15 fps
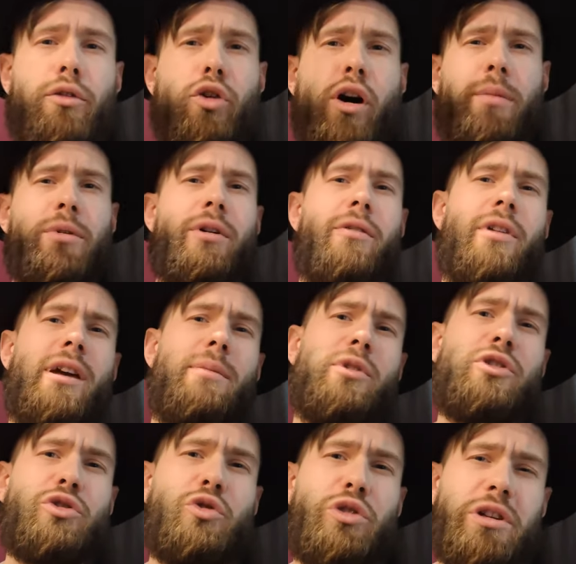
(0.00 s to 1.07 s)
Доброго
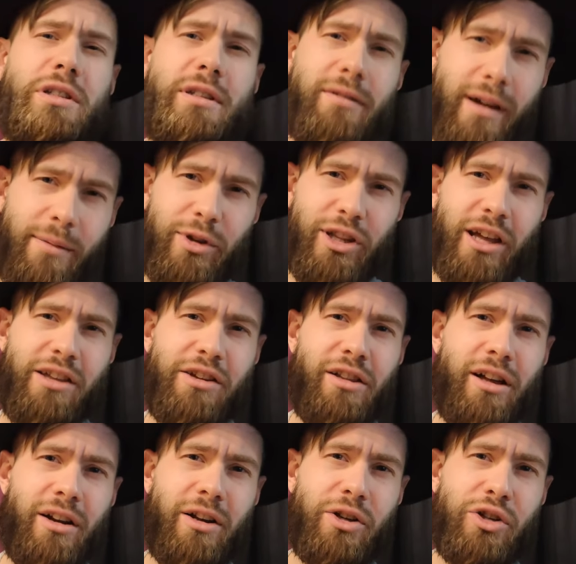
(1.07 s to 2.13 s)
времени суток, с вами
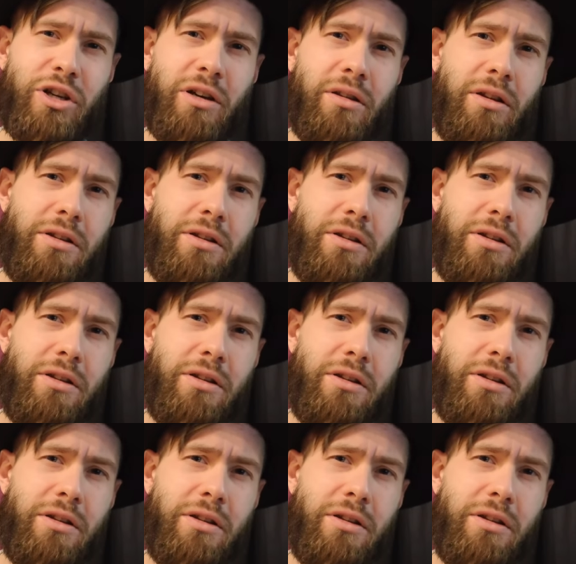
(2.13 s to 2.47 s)
Данила Рышкин